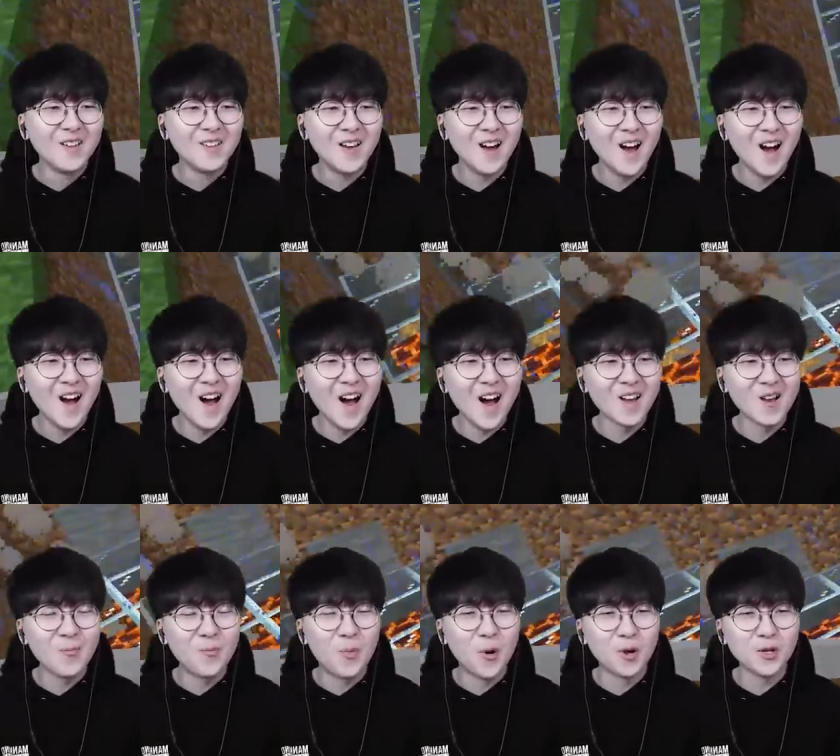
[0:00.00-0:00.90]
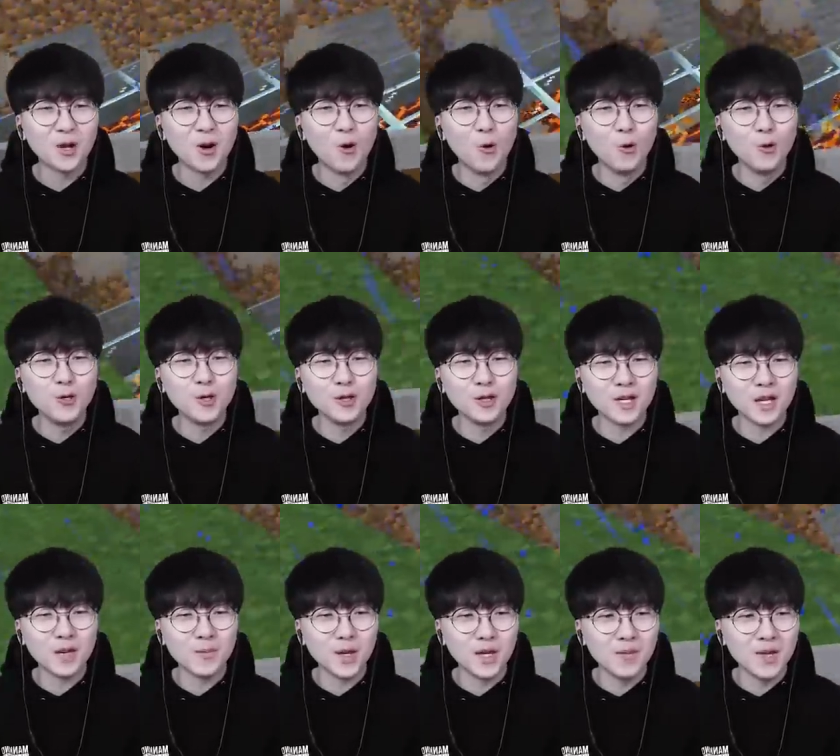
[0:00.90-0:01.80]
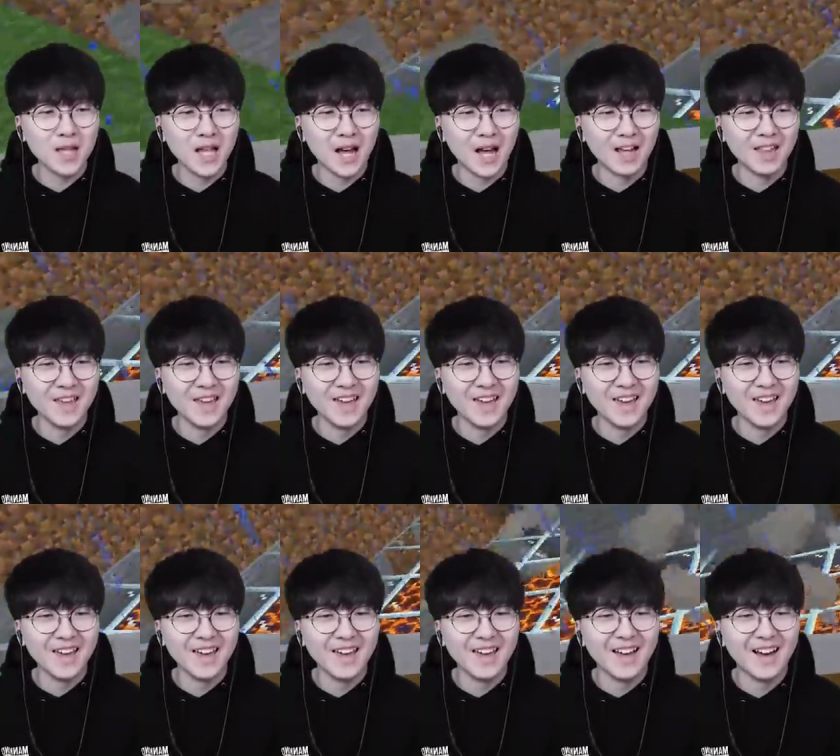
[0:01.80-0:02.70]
야 이거 벌써 온천 느낌이 이미 나네